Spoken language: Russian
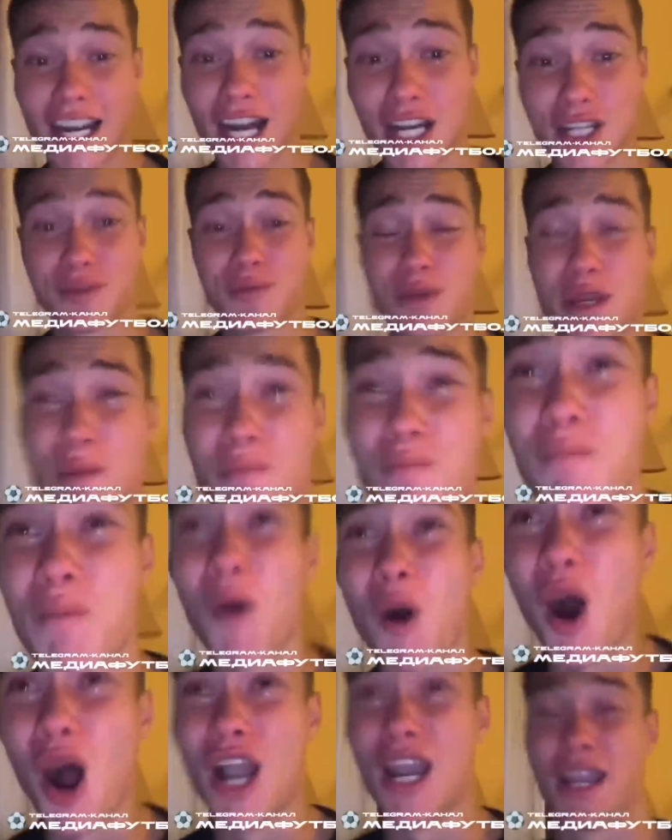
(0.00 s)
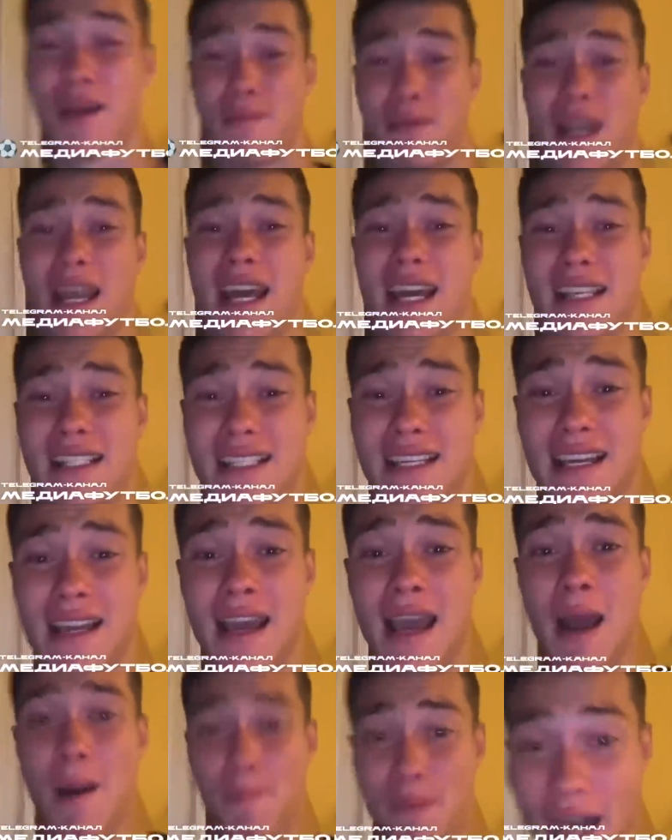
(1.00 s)
Как же мне больно, блядь!
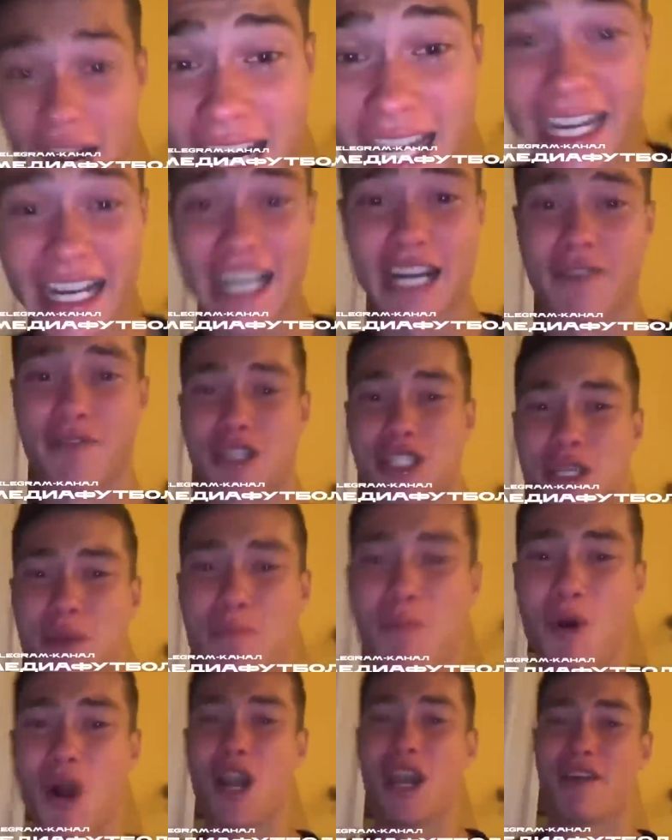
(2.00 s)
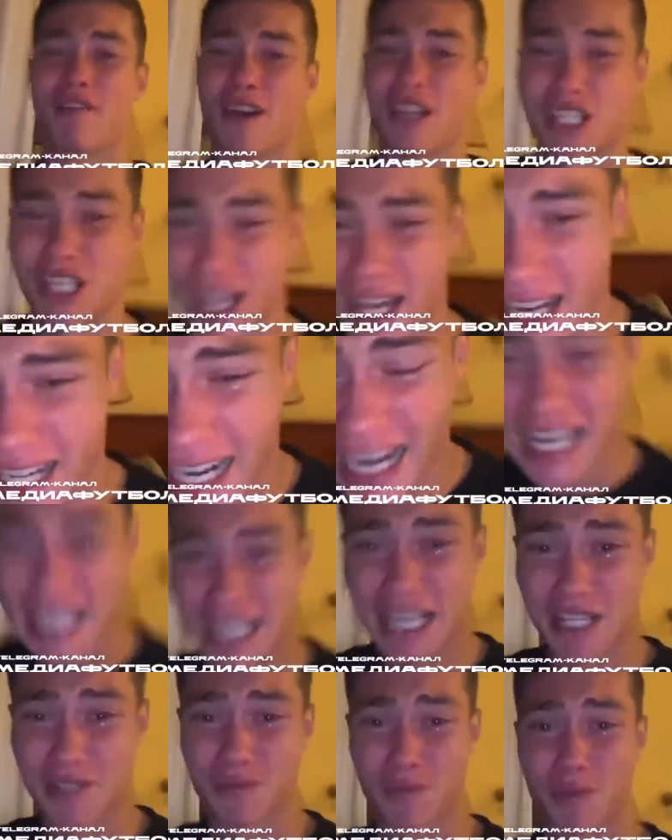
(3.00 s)
Проигрывать и больно вообще
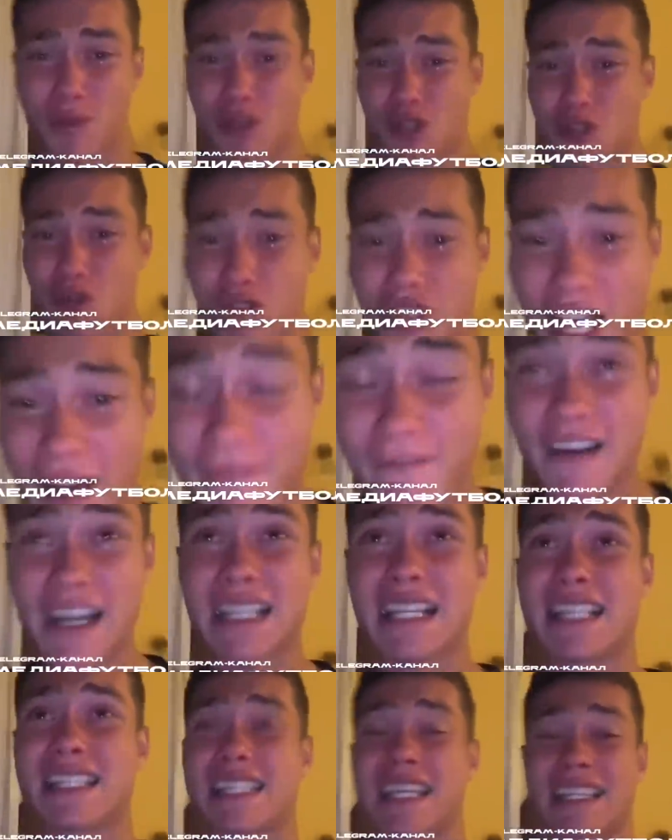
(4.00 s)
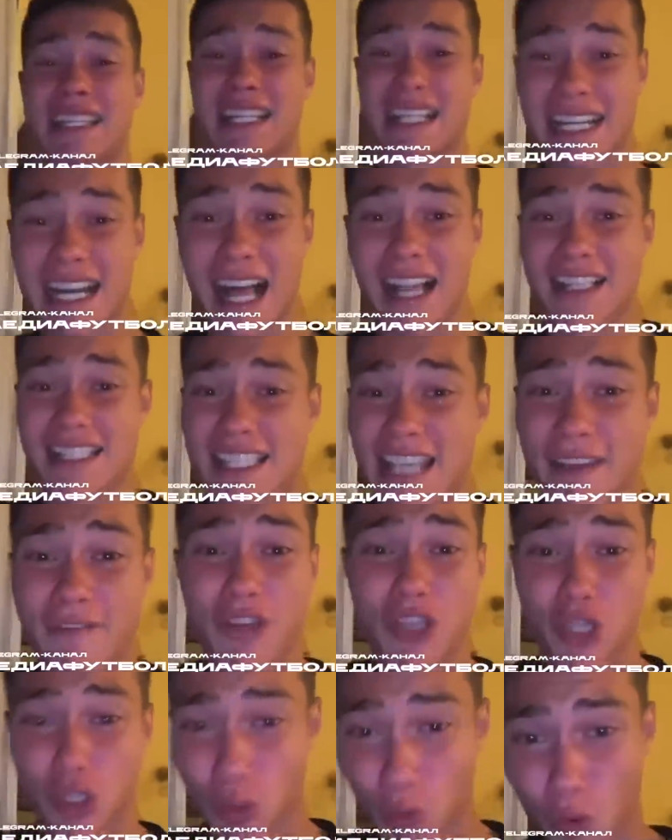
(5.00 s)
организму, потому что он на выносе отыграл
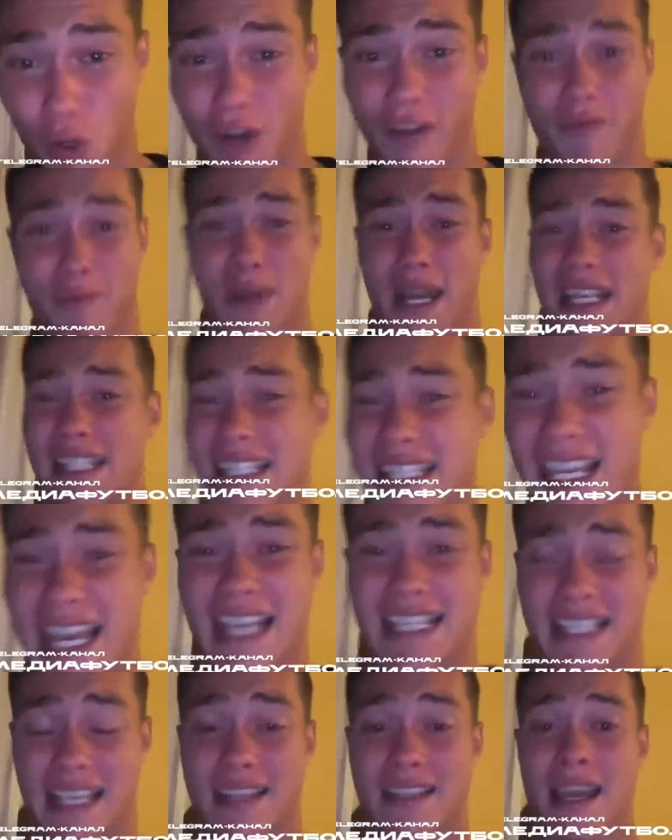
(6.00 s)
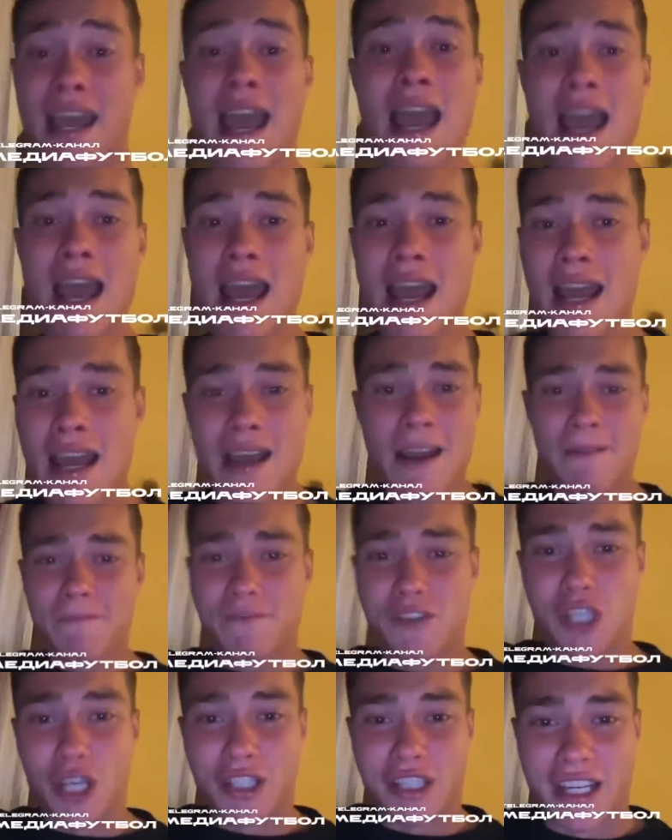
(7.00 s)
9 туров, блядь, 10
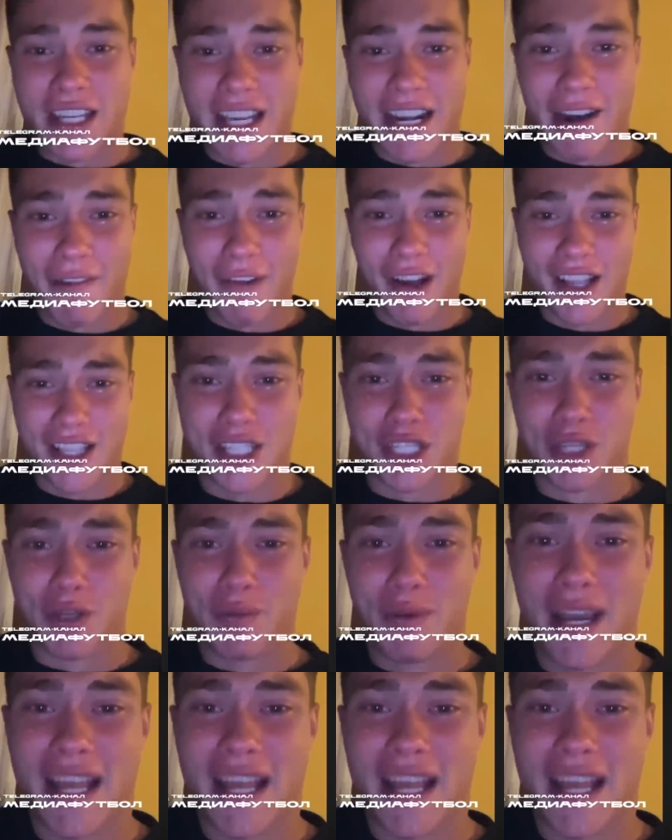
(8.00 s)
все тренировался, но, ну,